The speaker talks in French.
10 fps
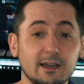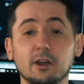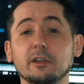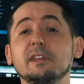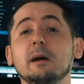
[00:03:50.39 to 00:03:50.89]

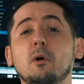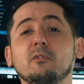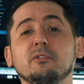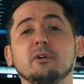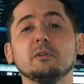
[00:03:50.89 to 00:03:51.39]
Alors évidemment,
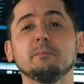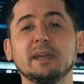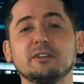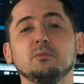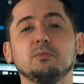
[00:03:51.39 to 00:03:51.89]
vous aurez une
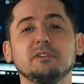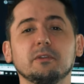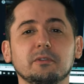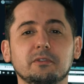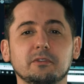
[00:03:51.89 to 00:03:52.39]
perte de
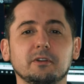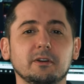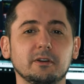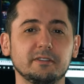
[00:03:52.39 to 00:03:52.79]
puissance euh,